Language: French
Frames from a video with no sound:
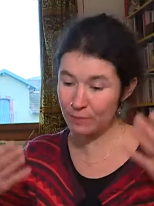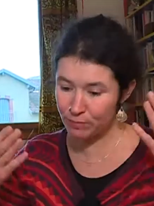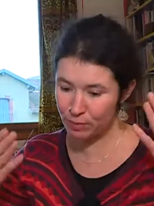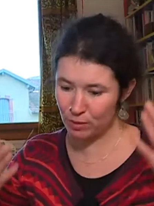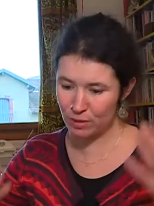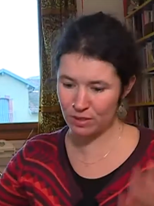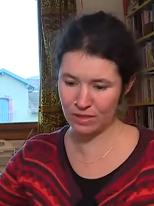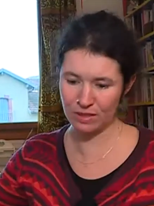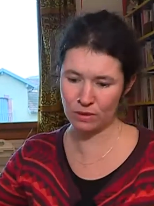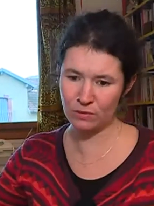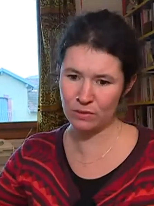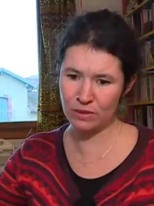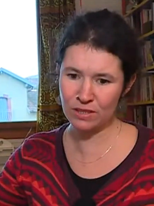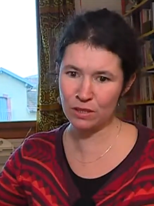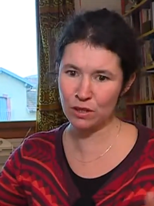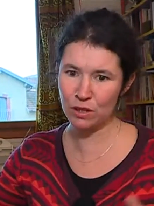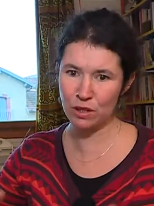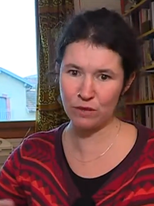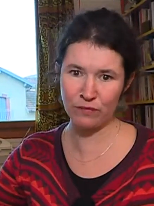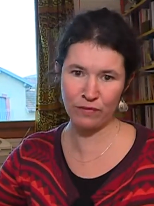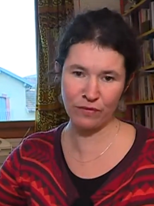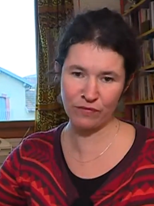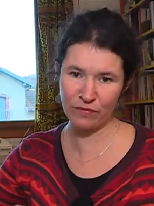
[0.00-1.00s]
pour ça aussi que
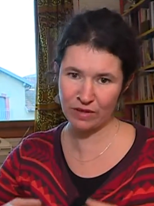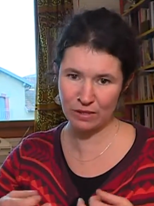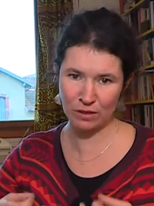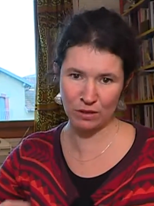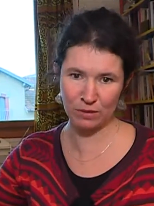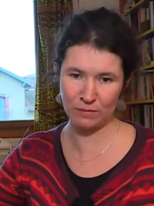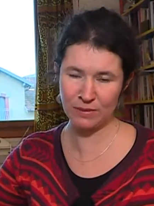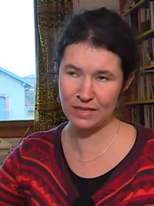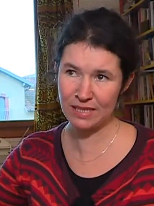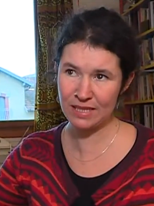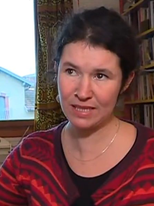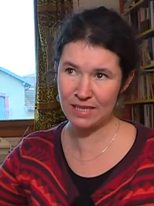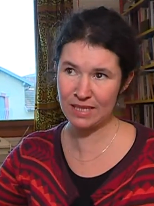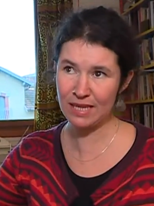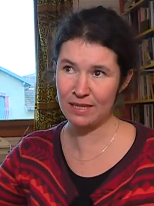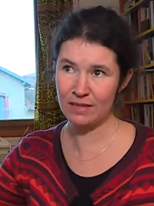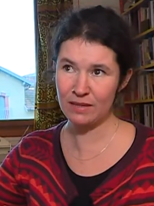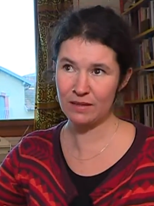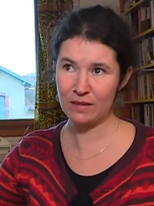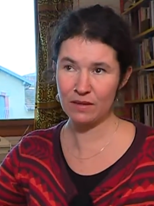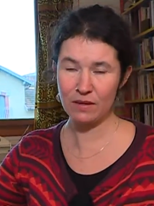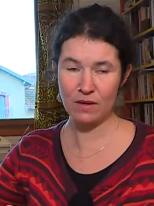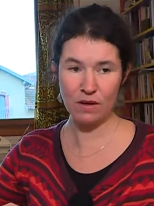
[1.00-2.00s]
je veux faire ce métier,
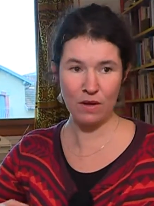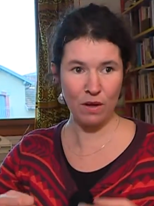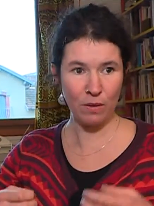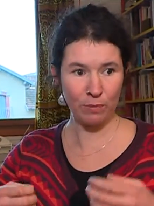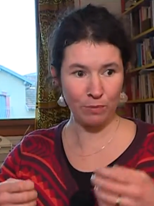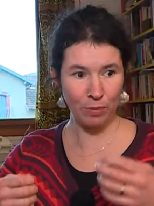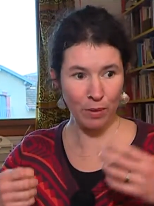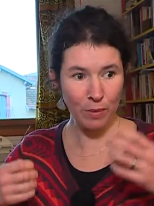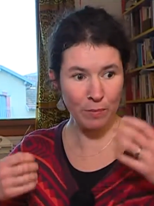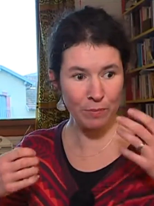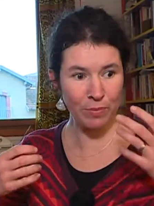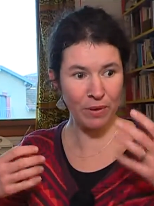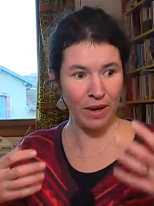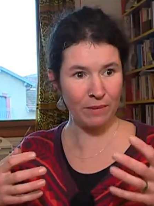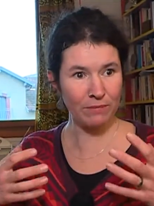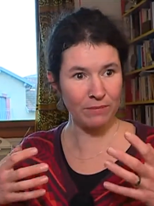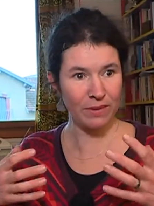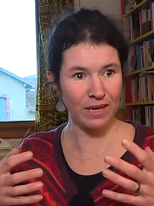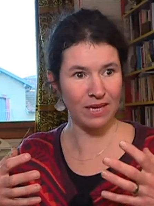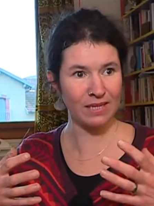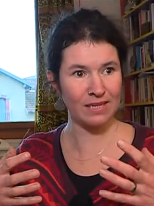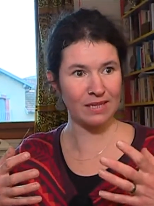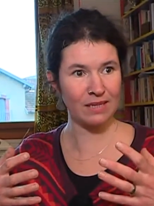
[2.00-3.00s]
pour
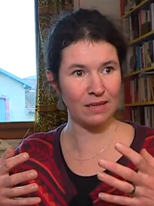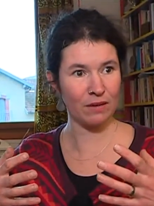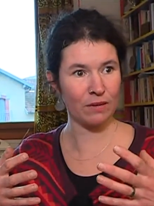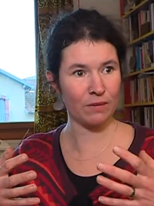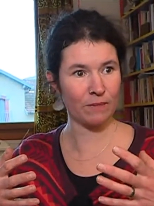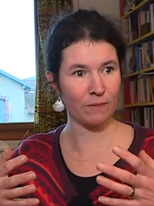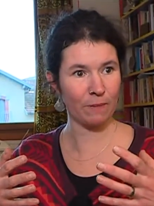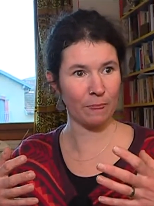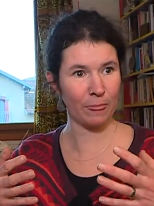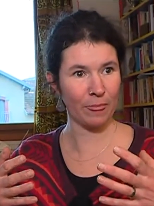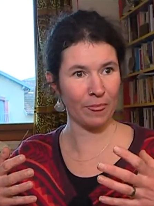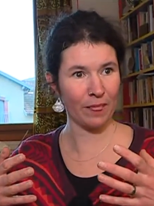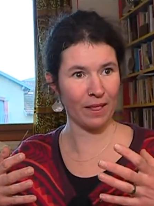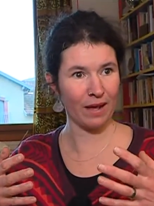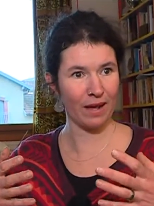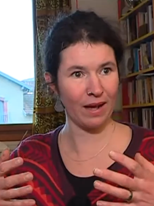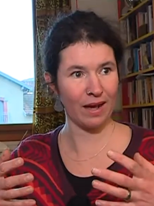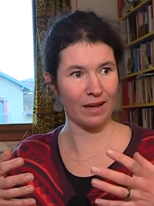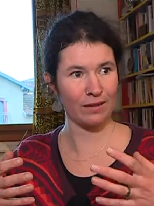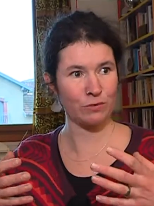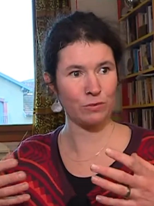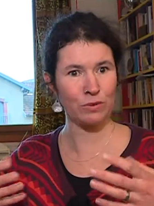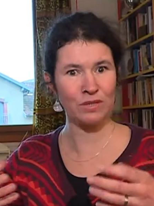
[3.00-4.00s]
permettre euh,
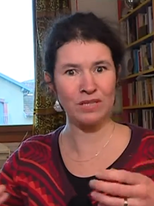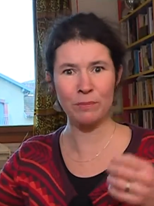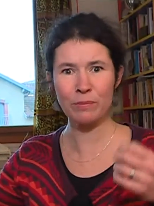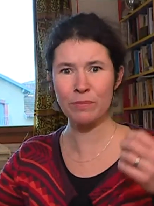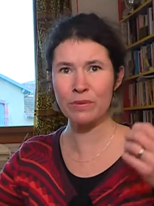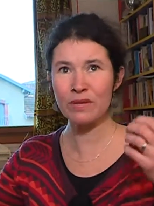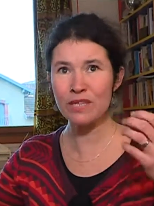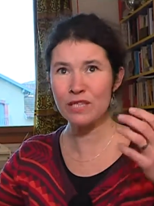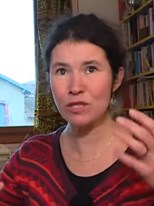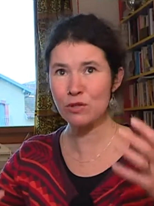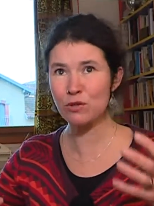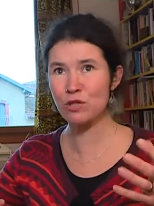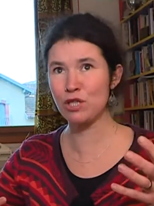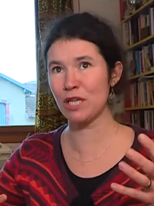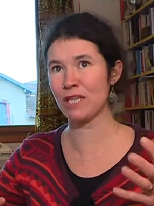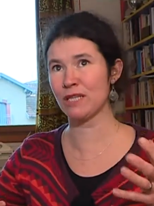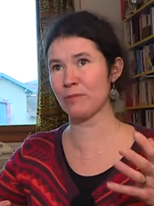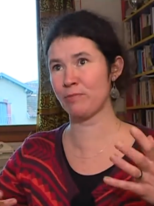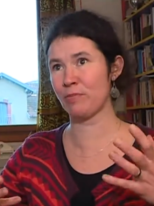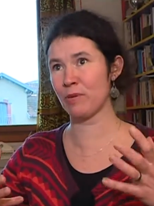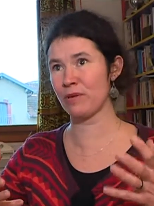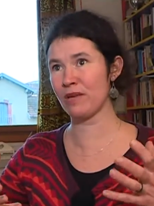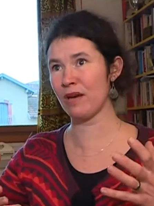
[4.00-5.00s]
à tous ces préjugés
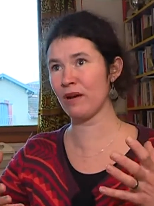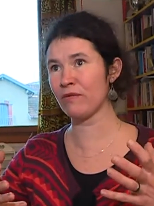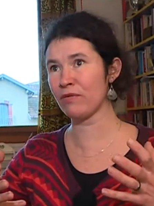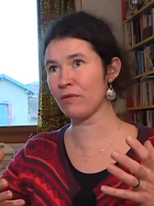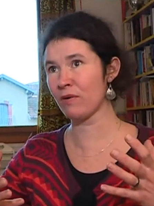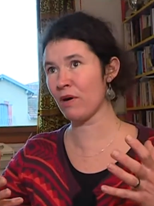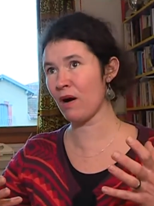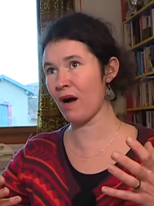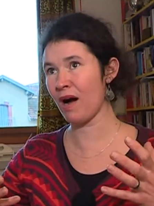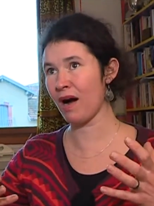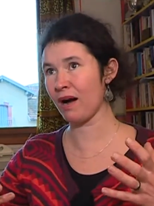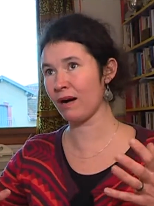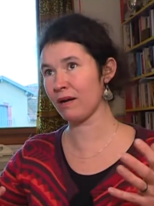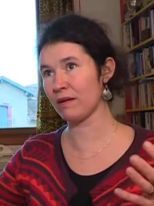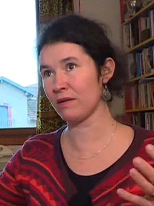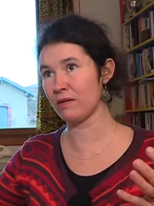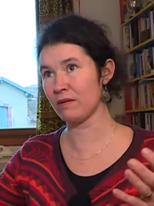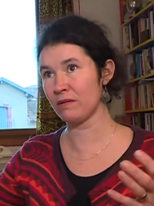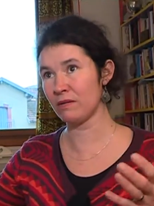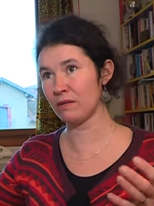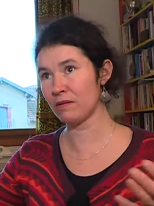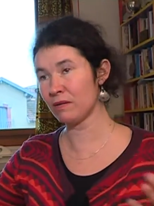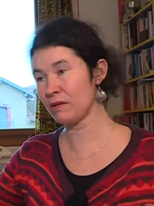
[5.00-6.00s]
qu'il peut y avoir,
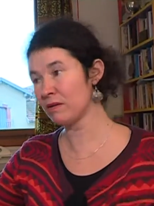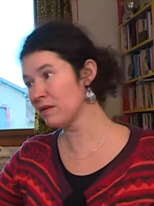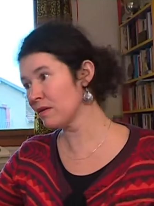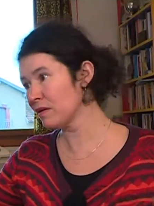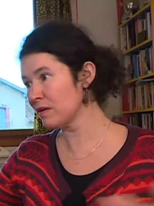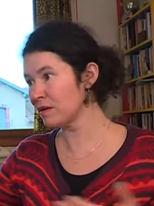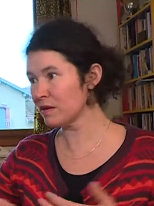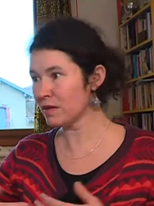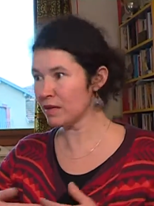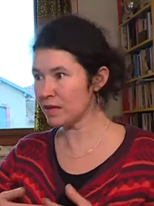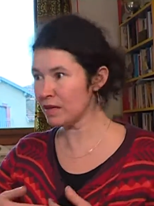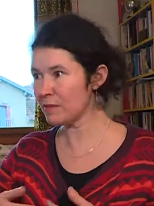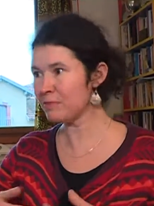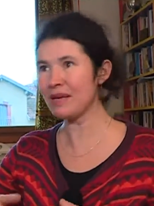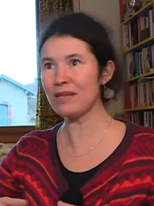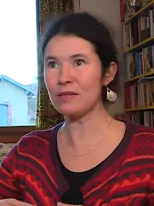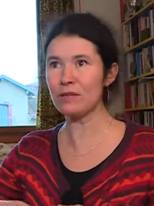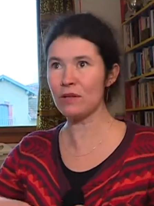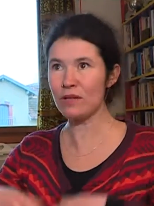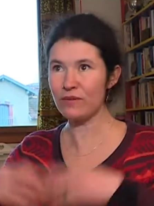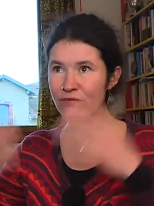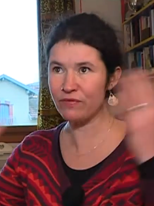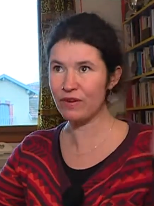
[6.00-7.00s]
eh bien,
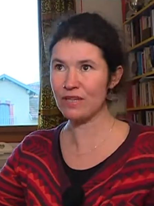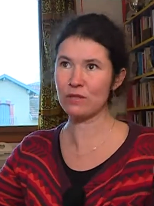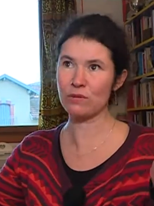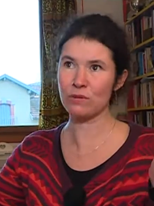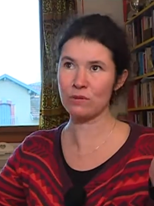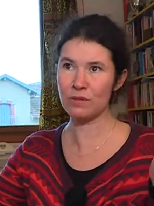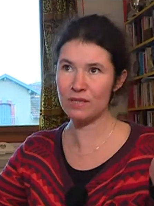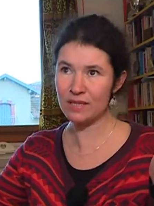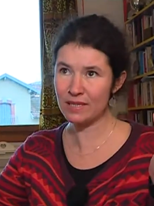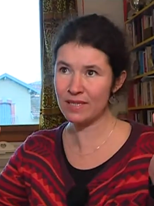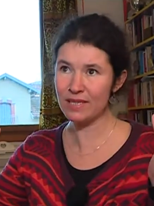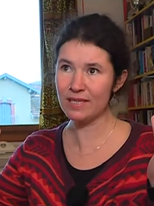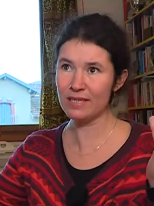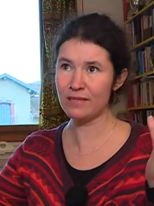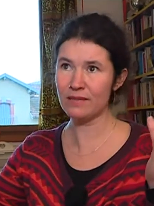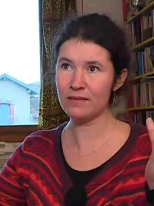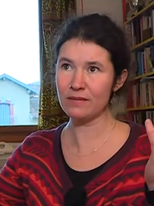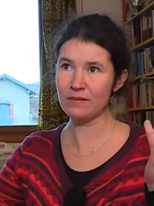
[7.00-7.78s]
de les faire